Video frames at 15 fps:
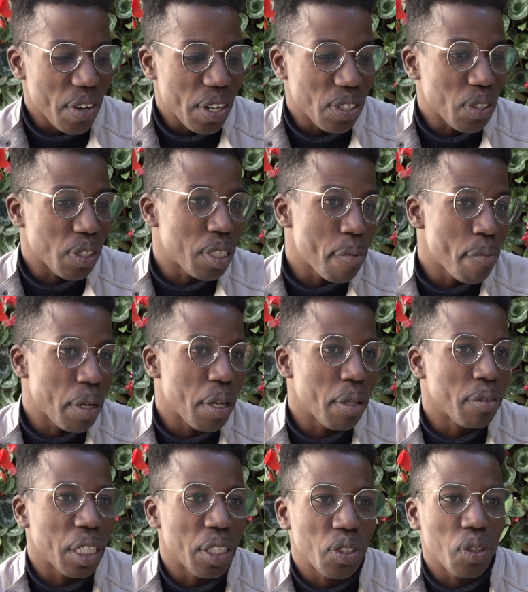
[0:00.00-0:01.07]
por eso siempre
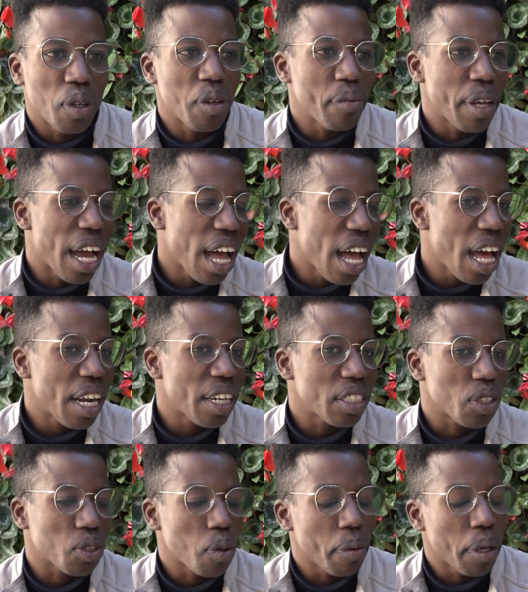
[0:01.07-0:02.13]
intento viajar,
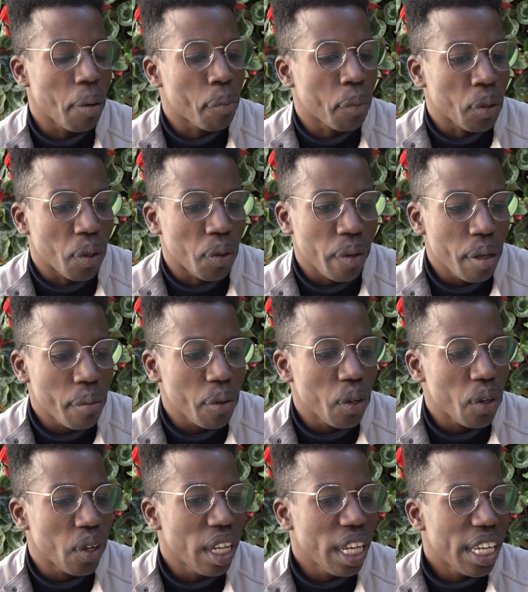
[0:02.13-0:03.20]
descubrir un mundo
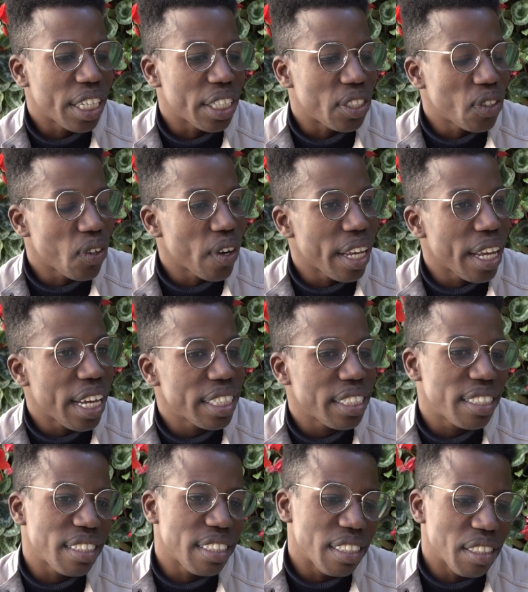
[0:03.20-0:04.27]
nuevo,
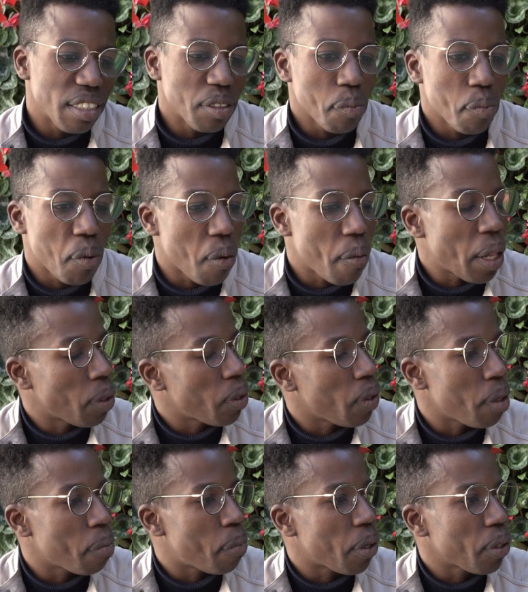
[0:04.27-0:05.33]
historias y
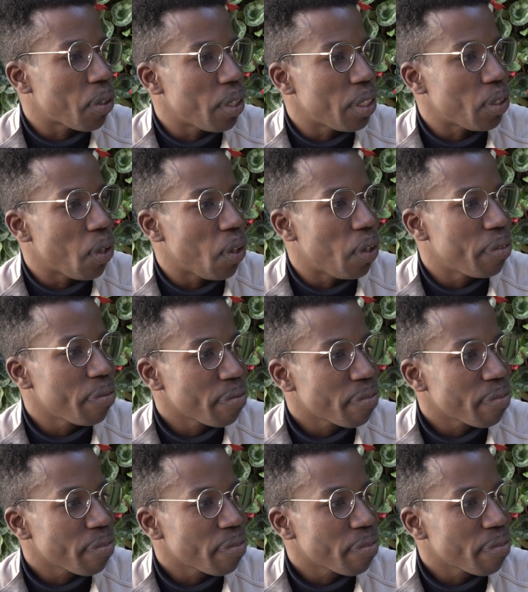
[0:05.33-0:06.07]
probando de poquito de todo.